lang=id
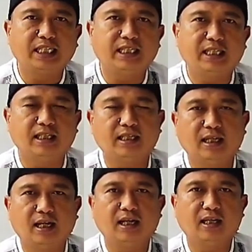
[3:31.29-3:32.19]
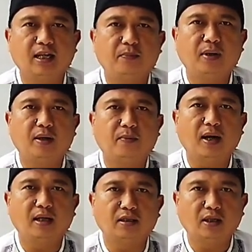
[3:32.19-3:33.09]
cicitnya dari
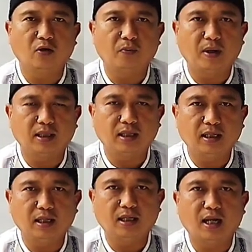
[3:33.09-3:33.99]
penembahan Senopati